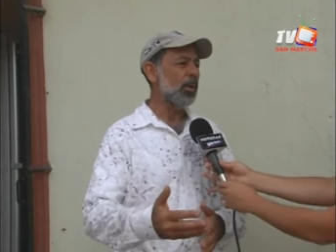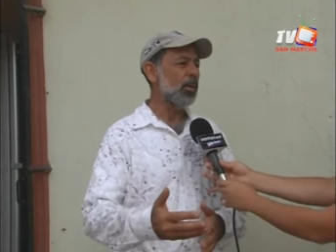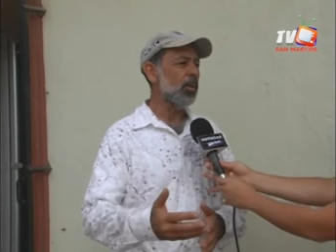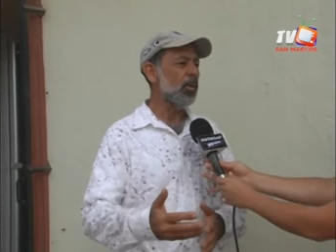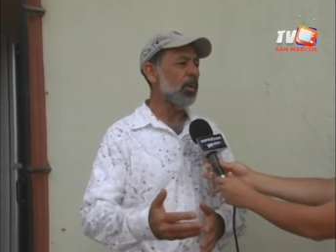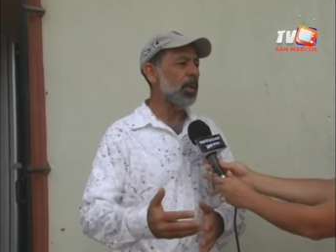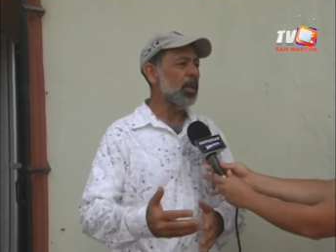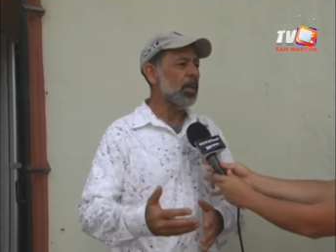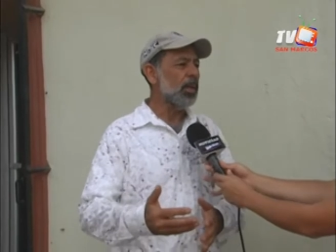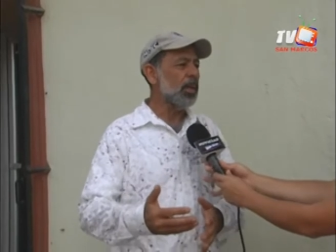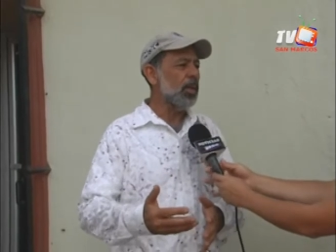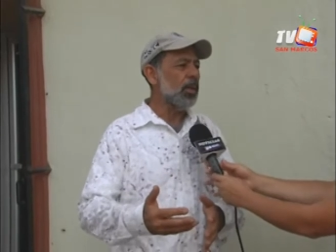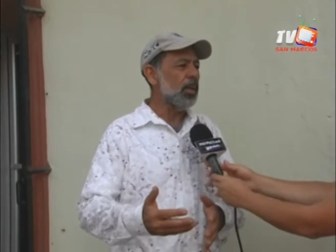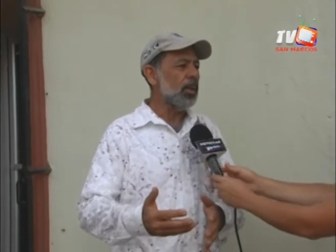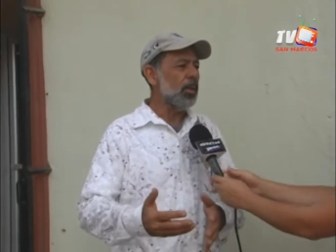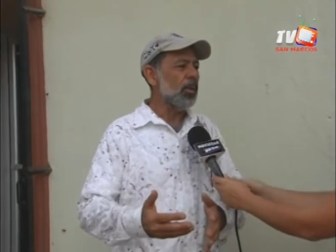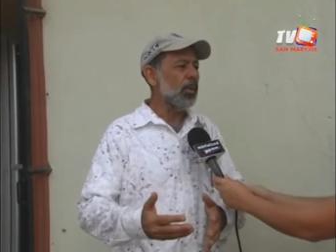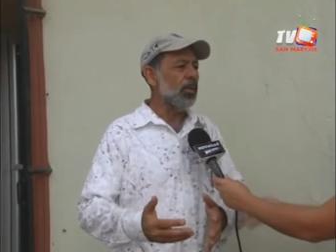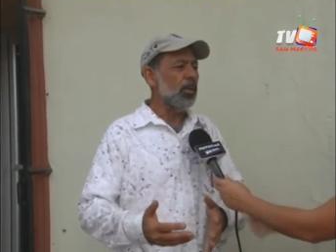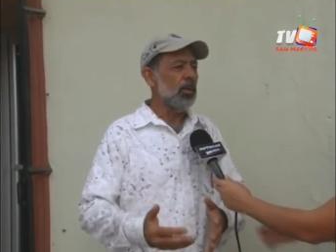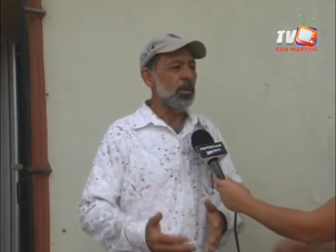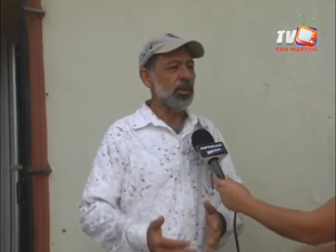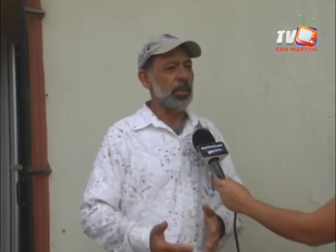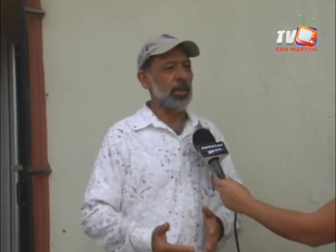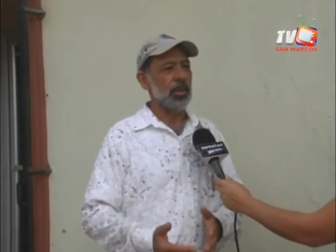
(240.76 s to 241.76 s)
cualquier
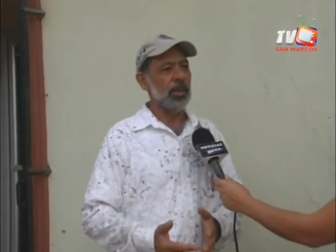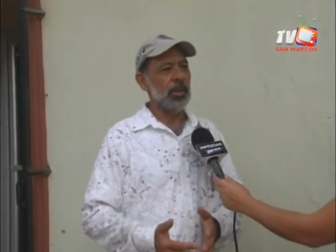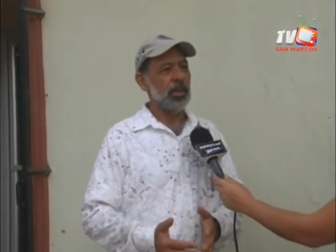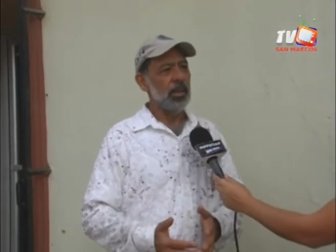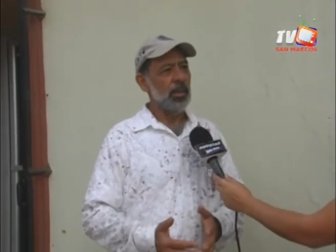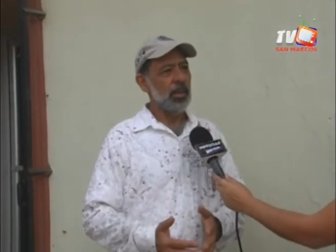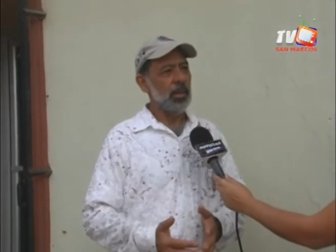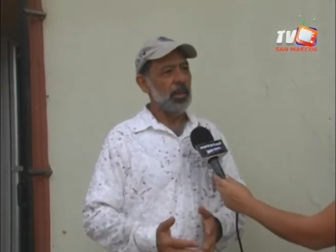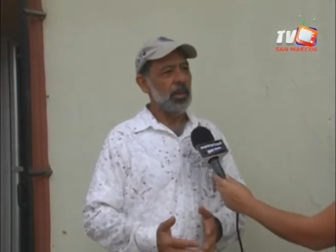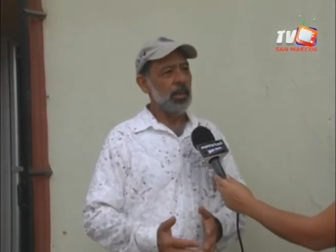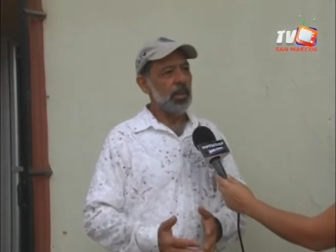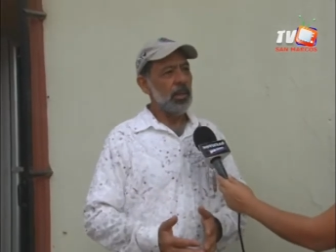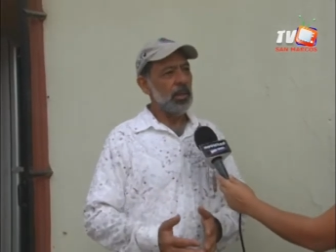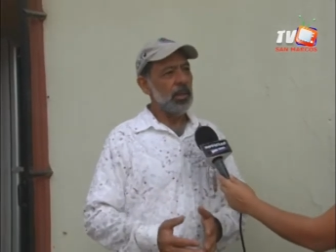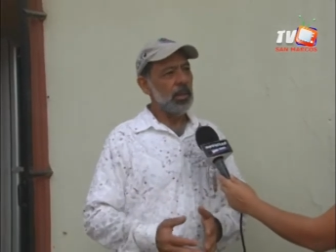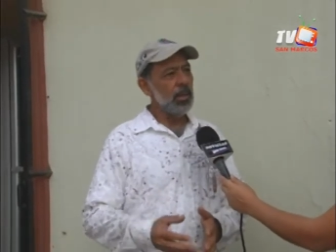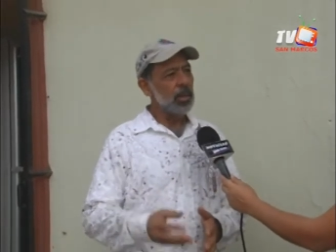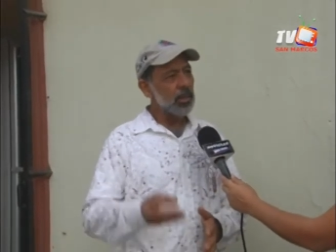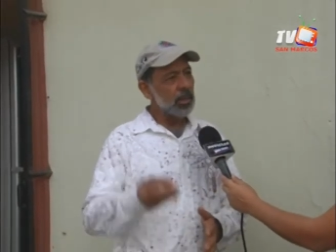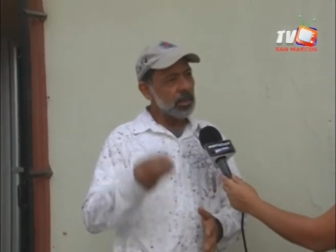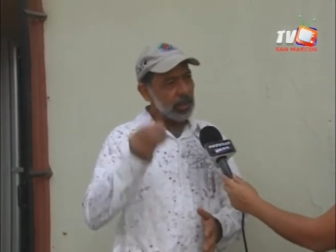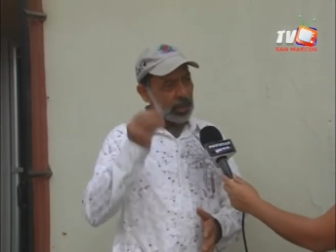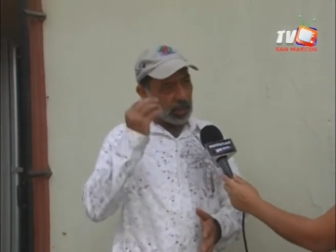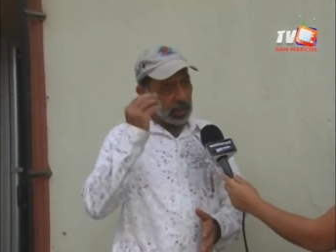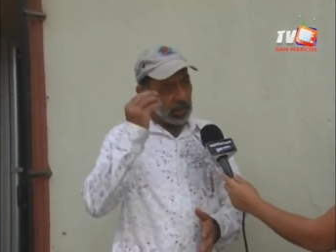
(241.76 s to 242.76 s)
cosa y
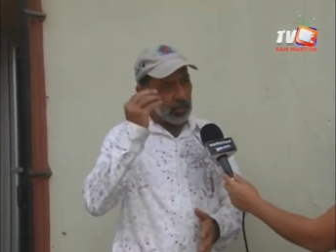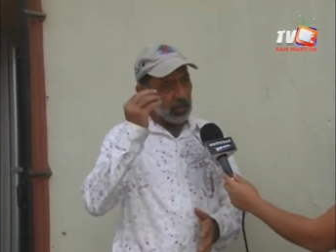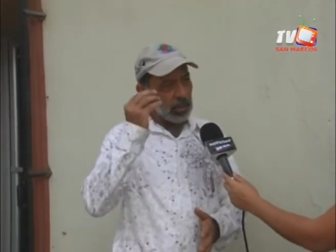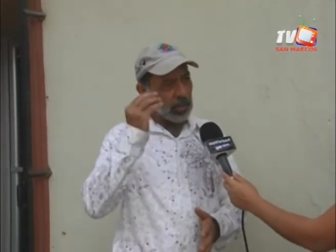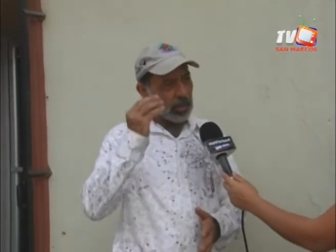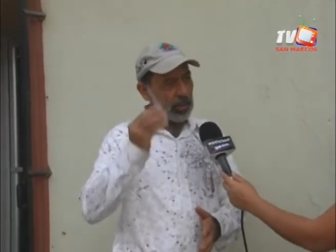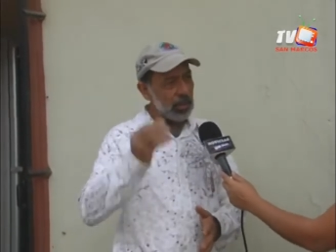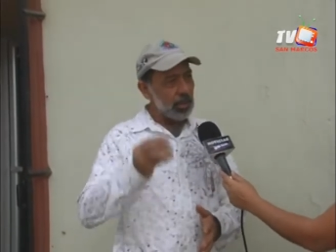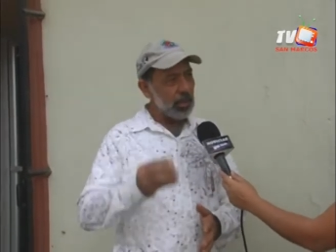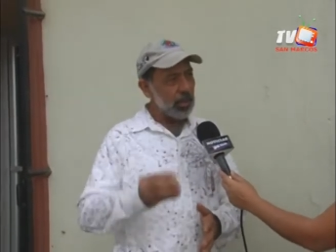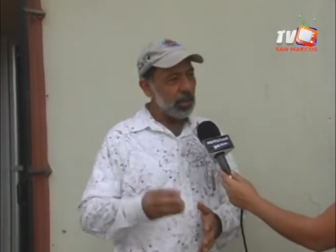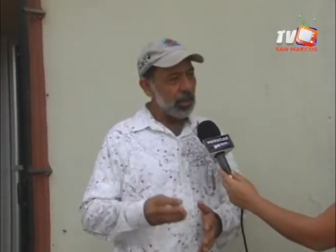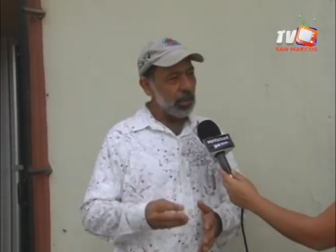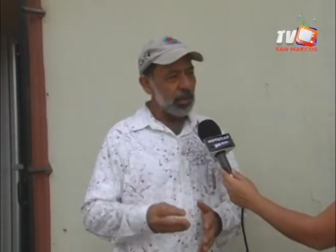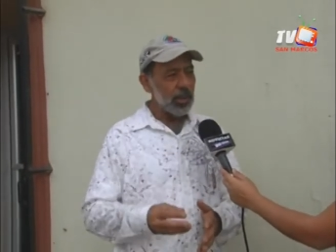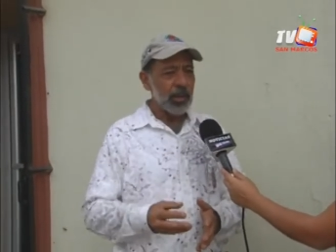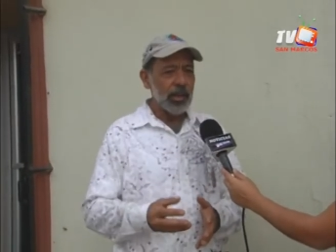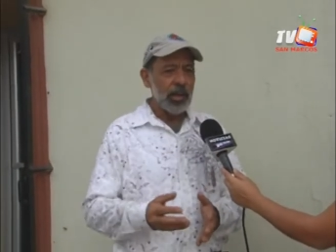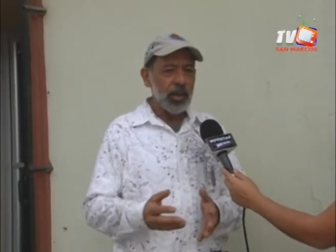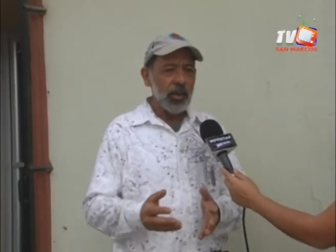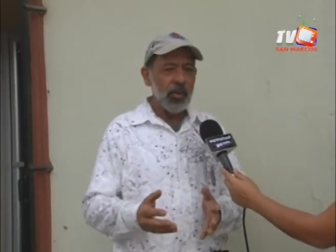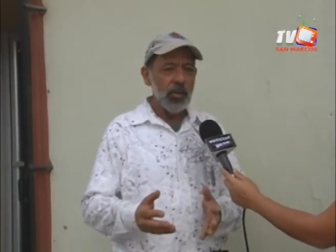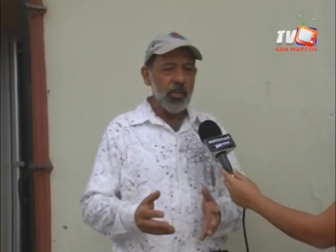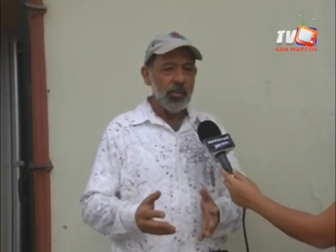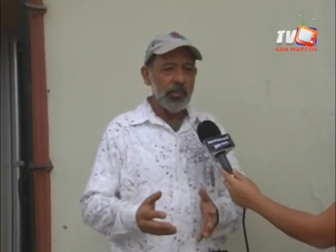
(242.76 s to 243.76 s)
él trae una idea de
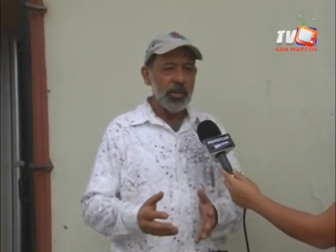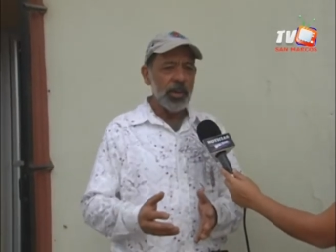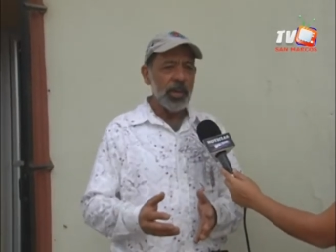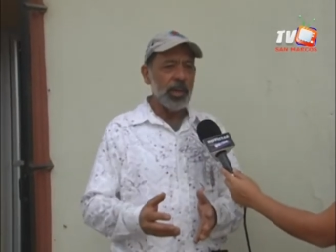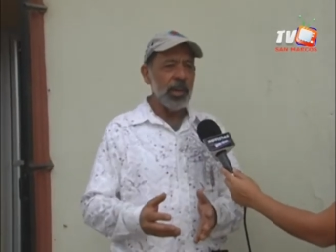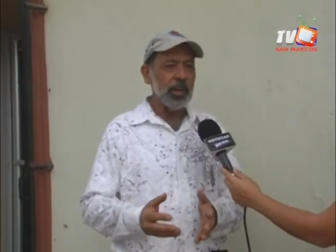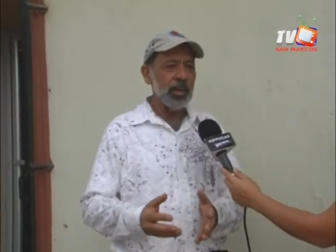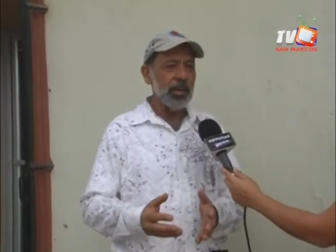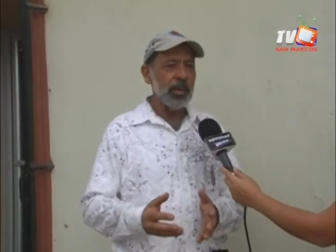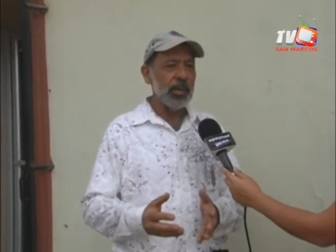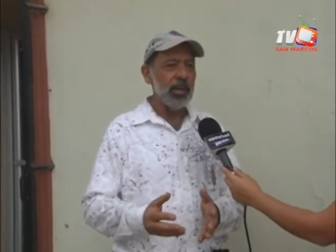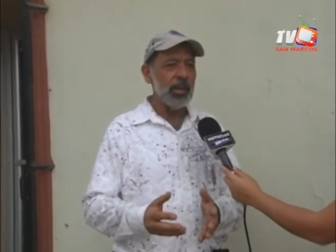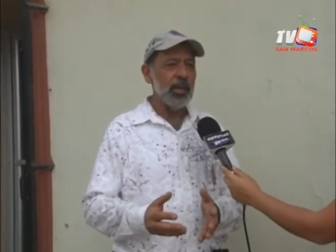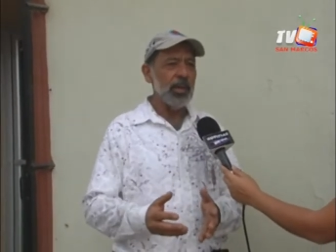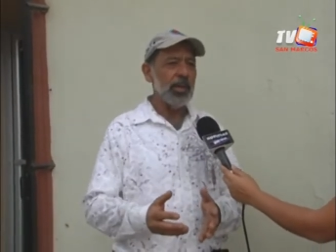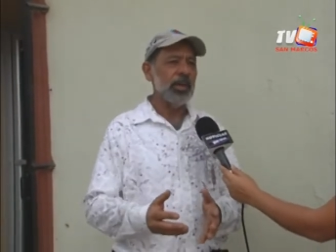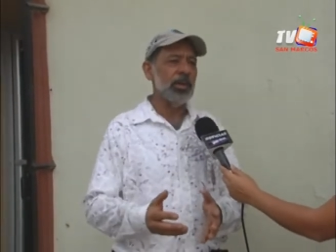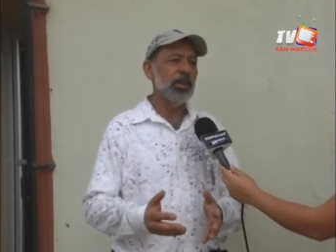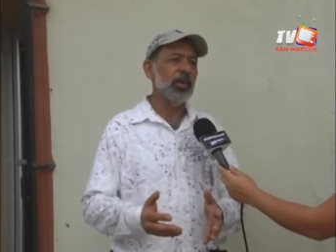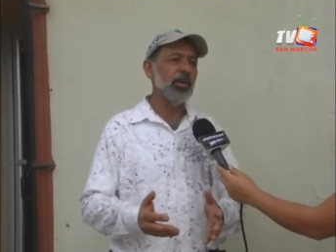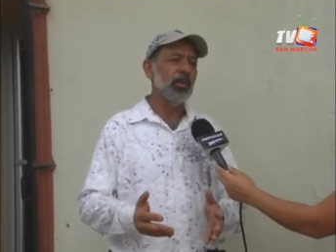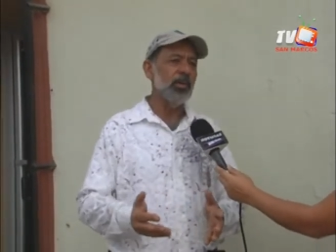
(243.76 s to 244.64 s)
qué comprar y le dicen,